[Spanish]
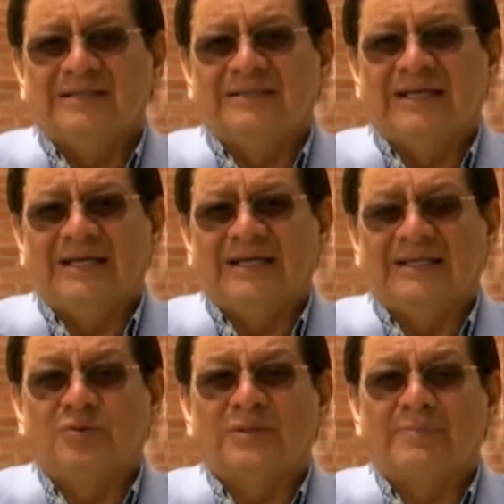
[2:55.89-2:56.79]
de
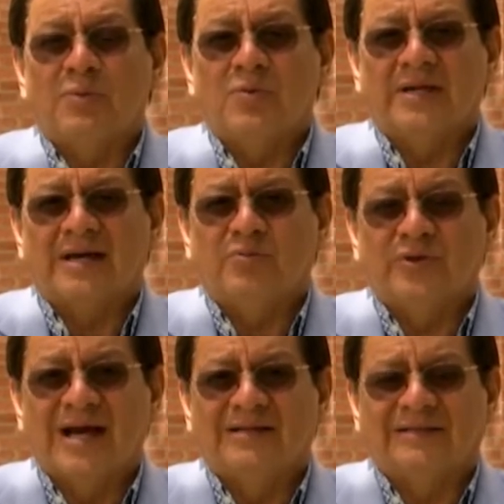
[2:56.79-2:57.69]
deuda pública
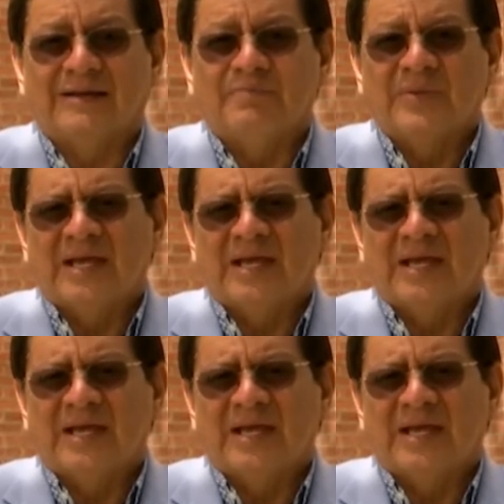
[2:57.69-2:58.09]
muy alta.